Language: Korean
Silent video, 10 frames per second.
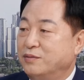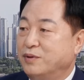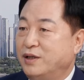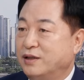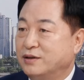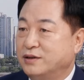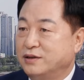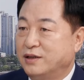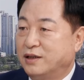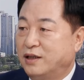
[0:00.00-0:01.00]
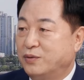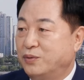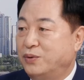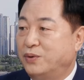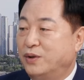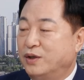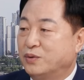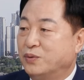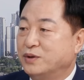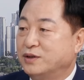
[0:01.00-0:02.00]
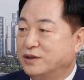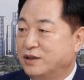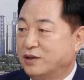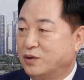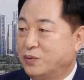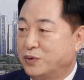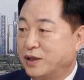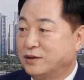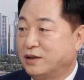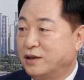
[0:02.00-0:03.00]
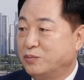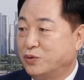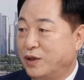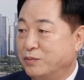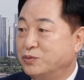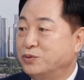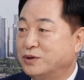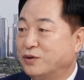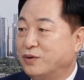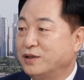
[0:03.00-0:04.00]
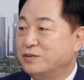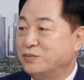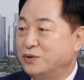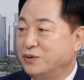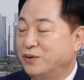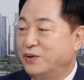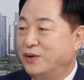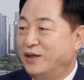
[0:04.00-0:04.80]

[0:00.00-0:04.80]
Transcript: 밀양시장하고 통영시장도 하고 경상남도 내무국장도 하신 분이고